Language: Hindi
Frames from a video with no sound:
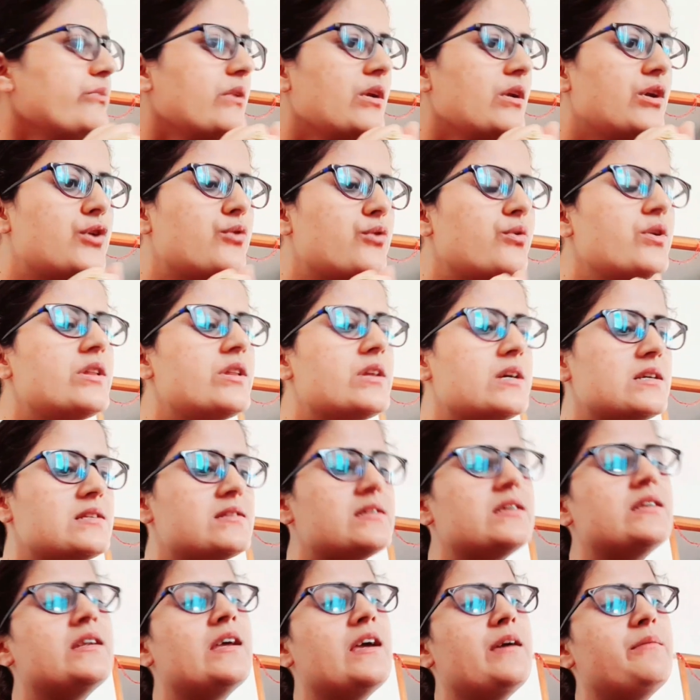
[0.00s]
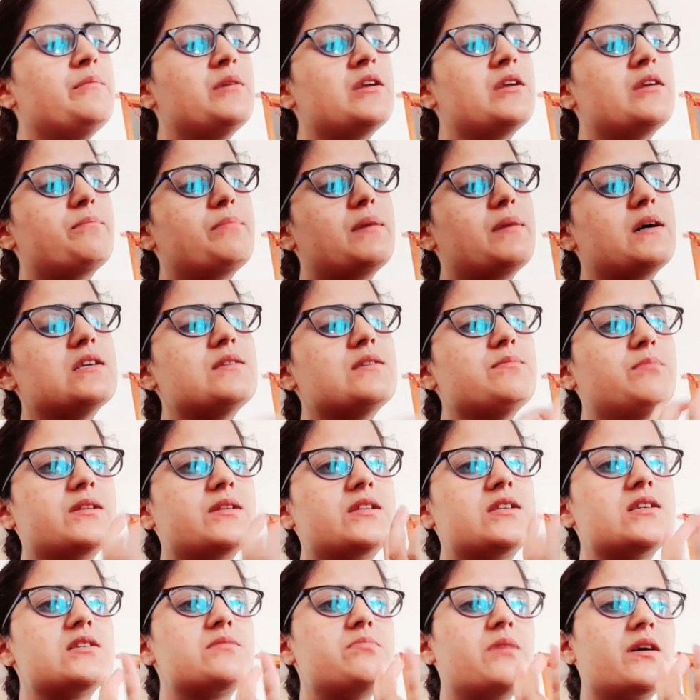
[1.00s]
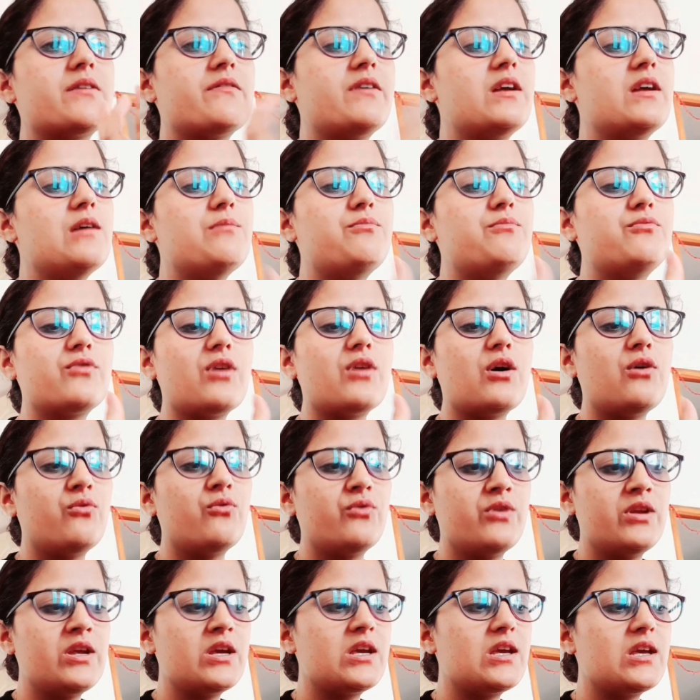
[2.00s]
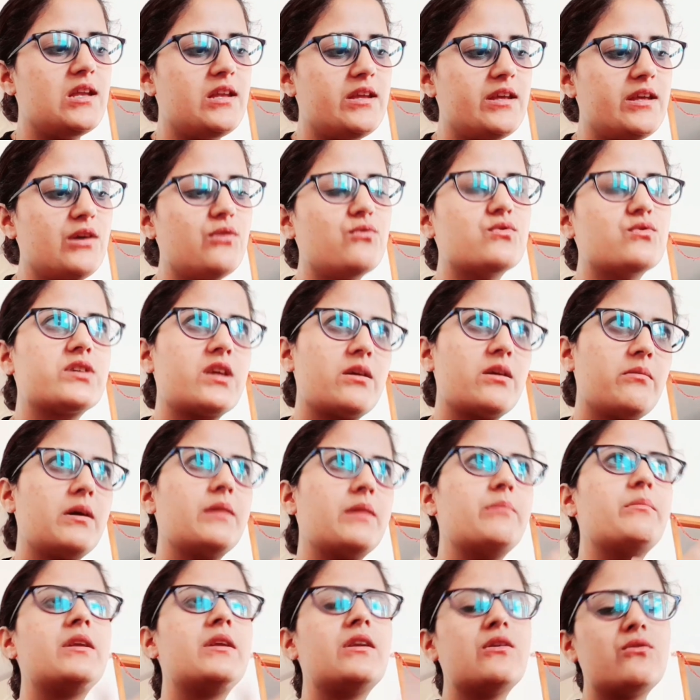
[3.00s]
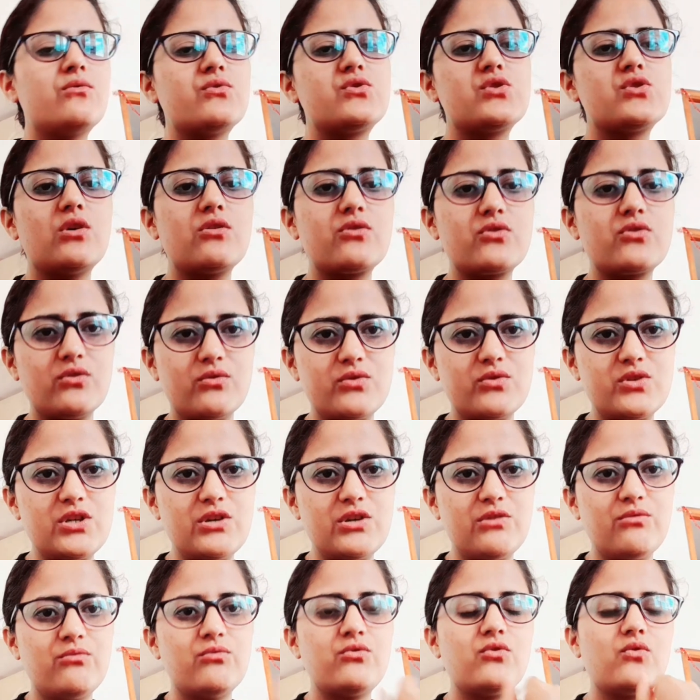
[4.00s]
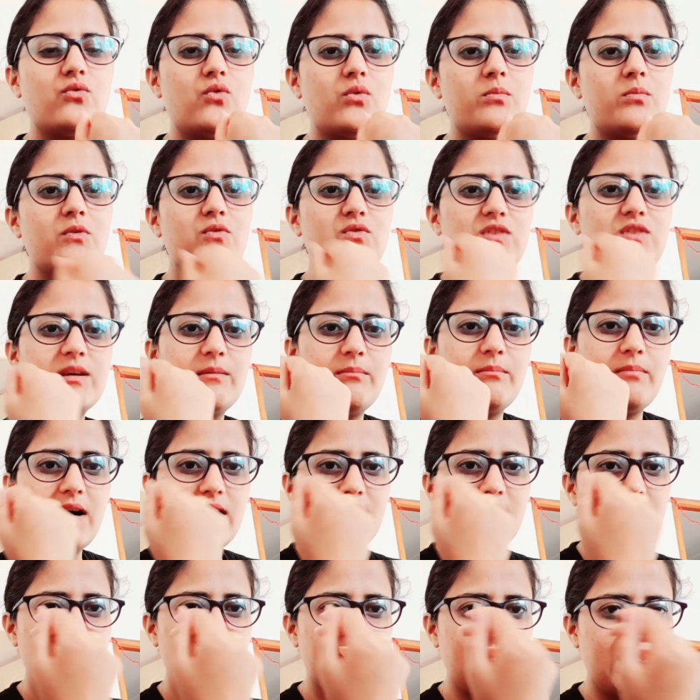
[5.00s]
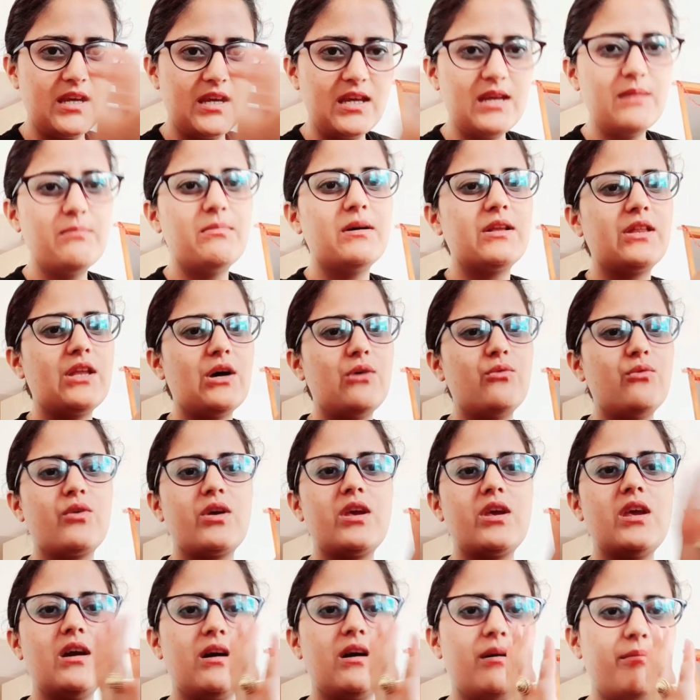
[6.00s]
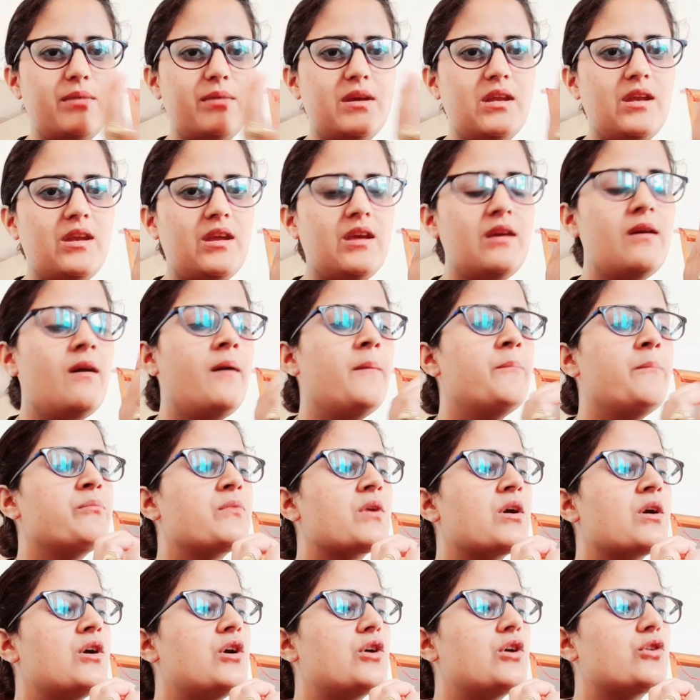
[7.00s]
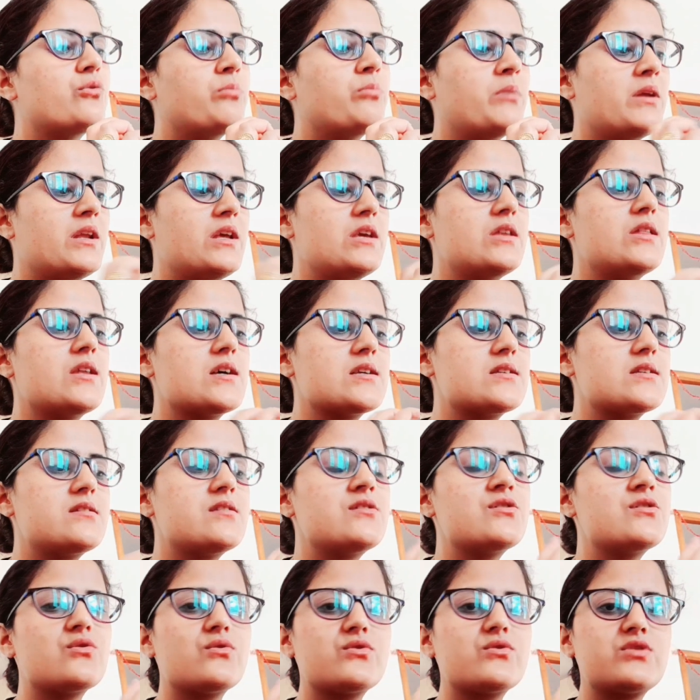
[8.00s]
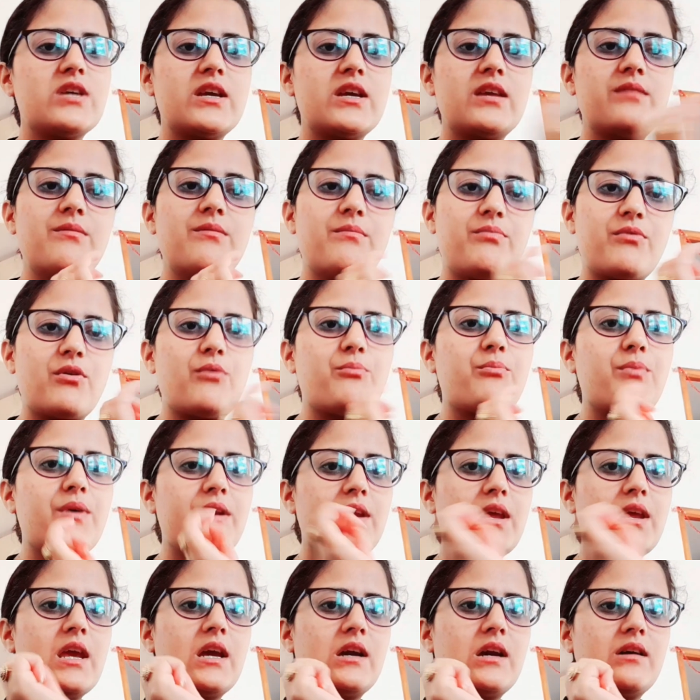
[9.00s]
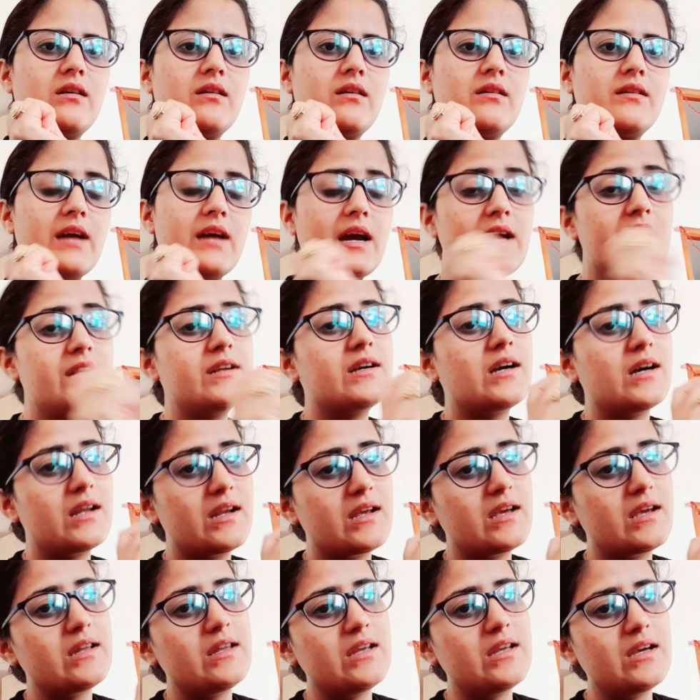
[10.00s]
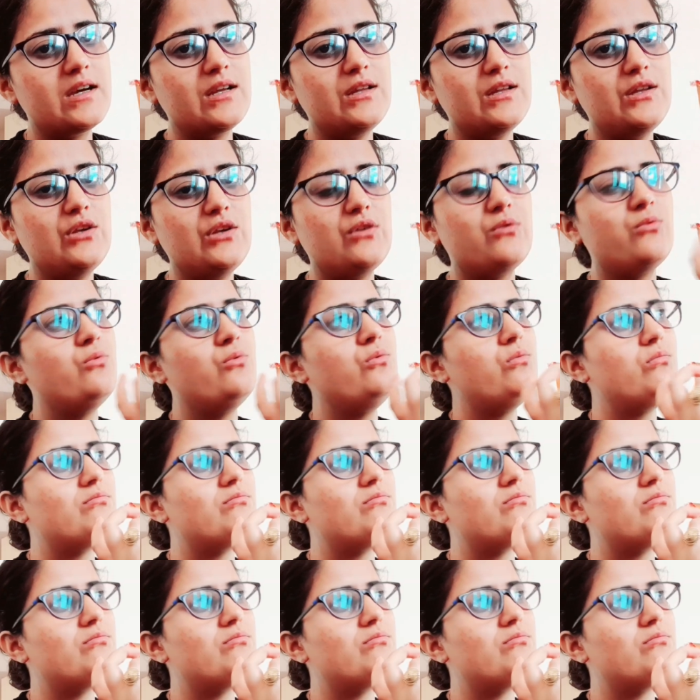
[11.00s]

क्योंकि दस दिन है मेरे पास बत्तीस बार वाला पूरा होने के लिए उसके बाद मैंने कुछ और सोची हूँ तो वो मैं उसके बाद ही बताऊँगी अभी नहीं तो मैंने ये दस दिन सोचा है कि मैं प्रॉपर एक डाइट करके देखती हूँ